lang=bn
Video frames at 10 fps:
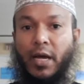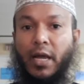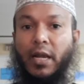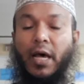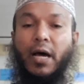
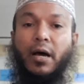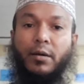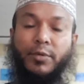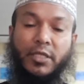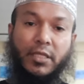আল্লাহ
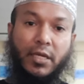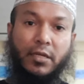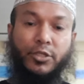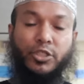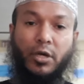আমাদের
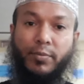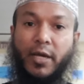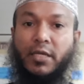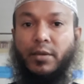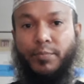
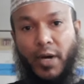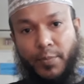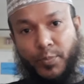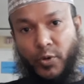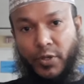সবাইকে
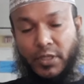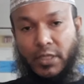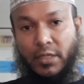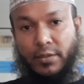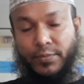মাফ করে
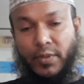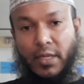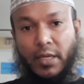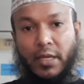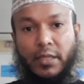দিক
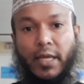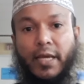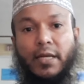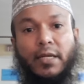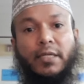
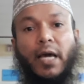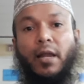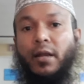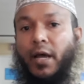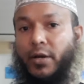দেখেন এটা
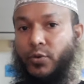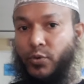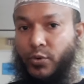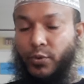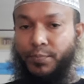আল্লাহর
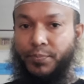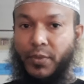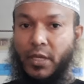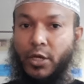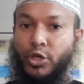হুকুম
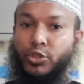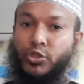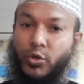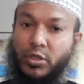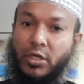
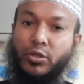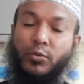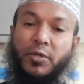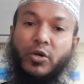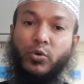যদি
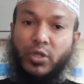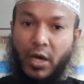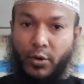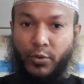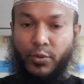তুমি
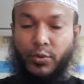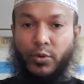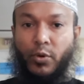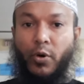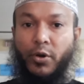কোথাও
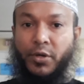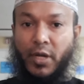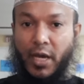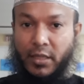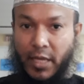
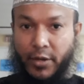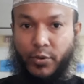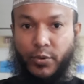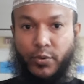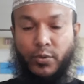অন্যায়
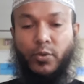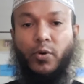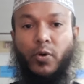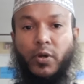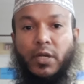দেখো
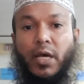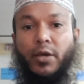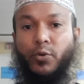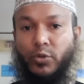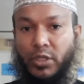অন্যায়
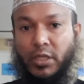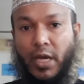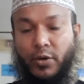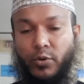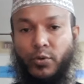হতে
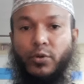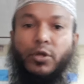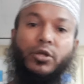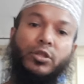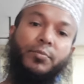দেখো
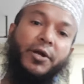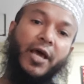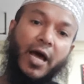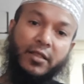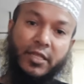তোমার
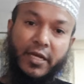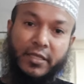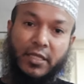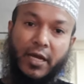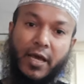হাতের
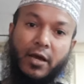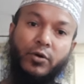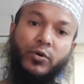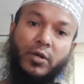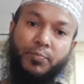দ্বারা
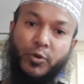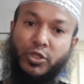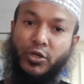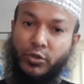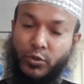ওটা
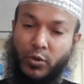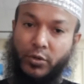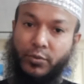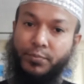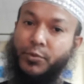প্রতিহত
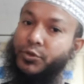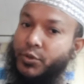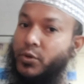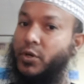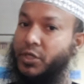করো বন্ধ
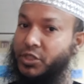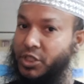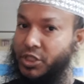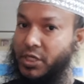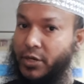করার
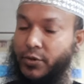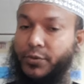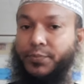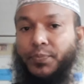চেষ্টা করো